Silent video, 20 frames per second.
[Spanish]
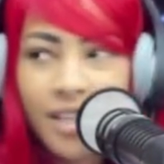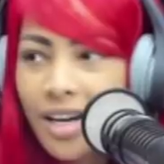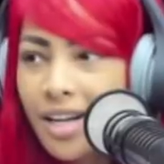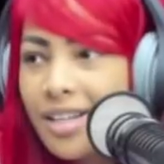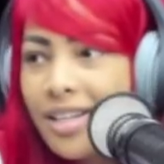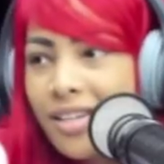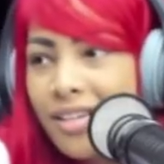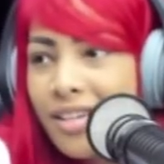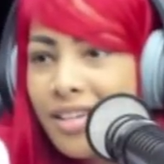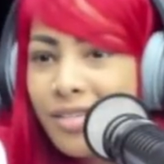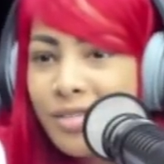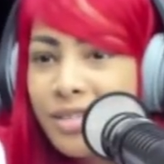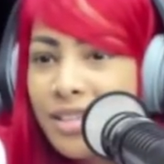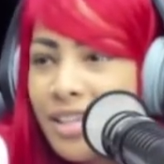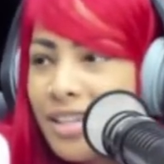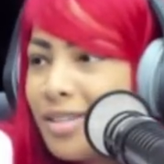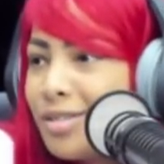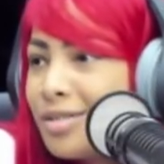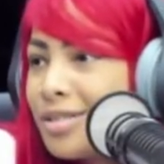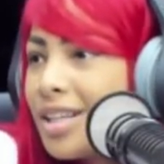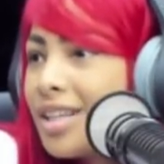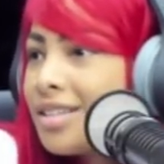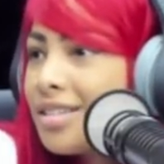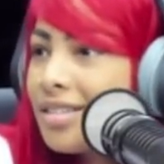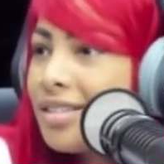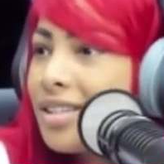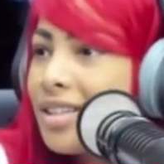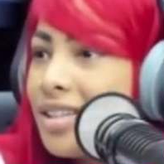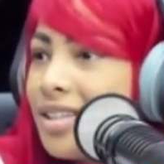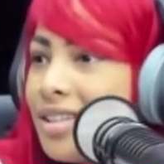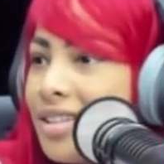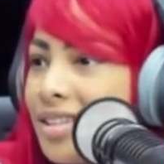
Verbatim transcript: al que yo le guste, le guste, ¿tú no crees?